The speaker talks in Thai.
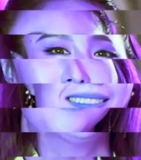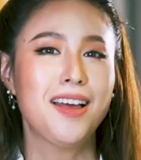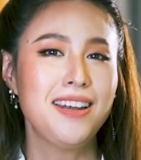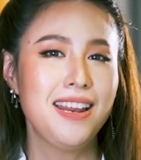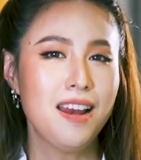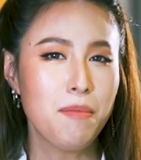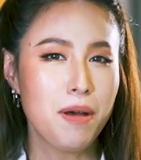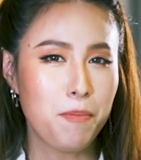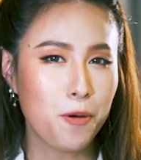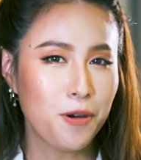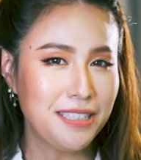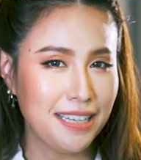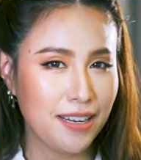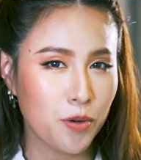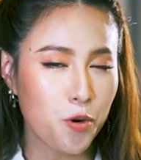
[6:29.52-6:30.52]
ตอนนี้เรามาพูด
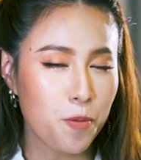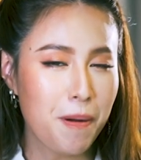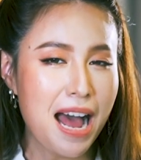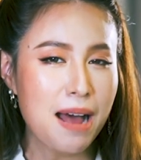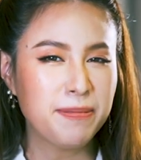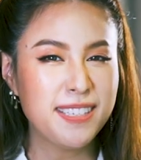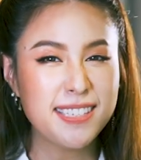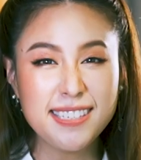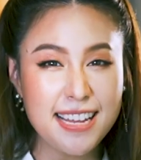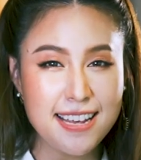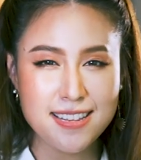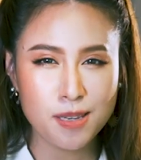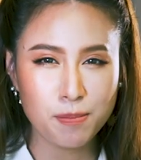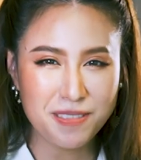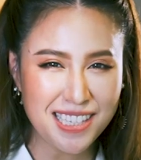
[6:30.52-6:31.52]
ถึงรูปภาพ
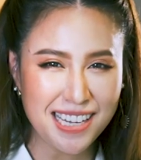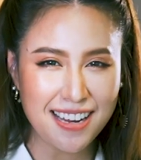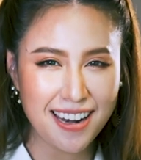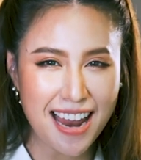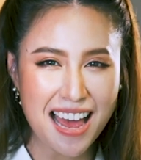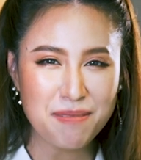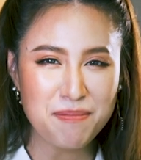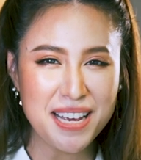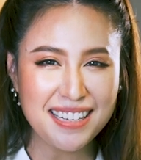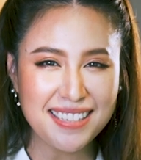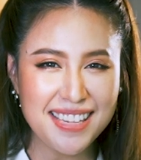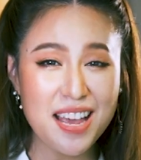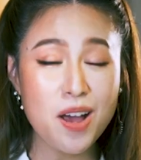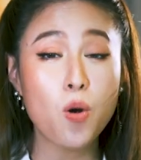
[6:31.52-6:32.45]
44ล้านพิกเซ